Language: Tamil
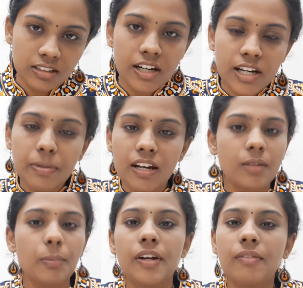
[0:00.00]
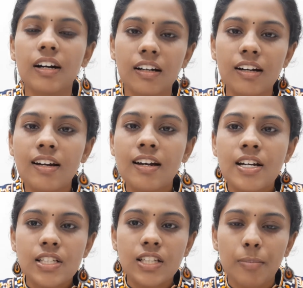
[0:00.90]
கண்டிப்பாக இறந்து போயிடுவாங்க
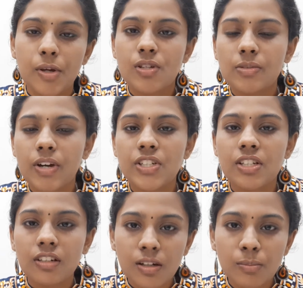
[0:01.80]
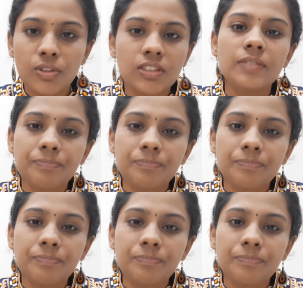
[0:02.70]
ஸோ அப்படி ஒரு சுச்சுவேஷன் இருக்கும் போது